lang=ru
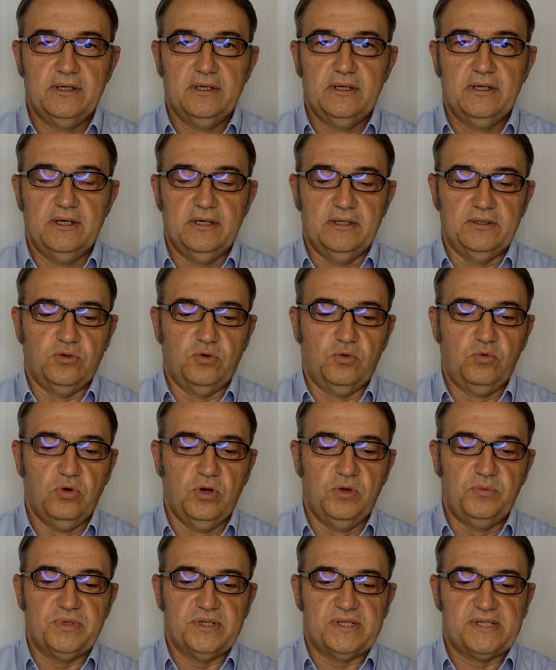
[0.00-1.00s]
А
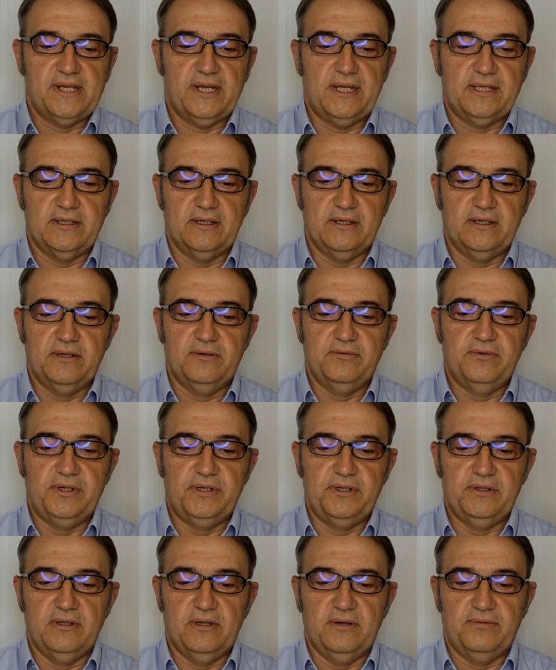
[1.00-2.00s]
другой писатель
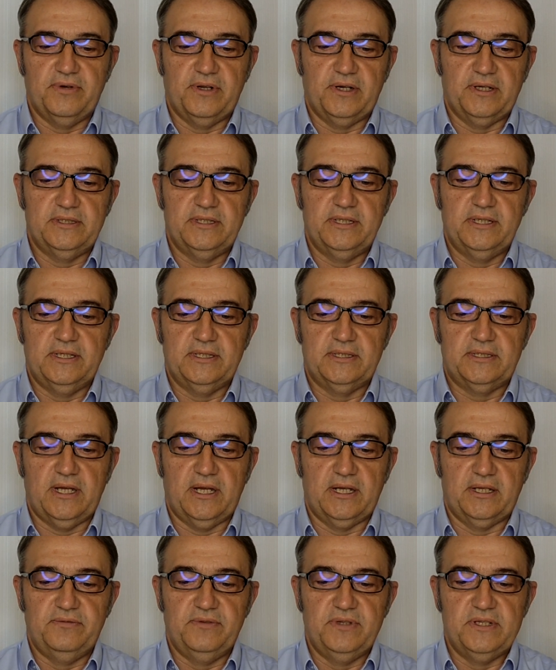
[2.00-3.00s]
говорил о Фарадее так.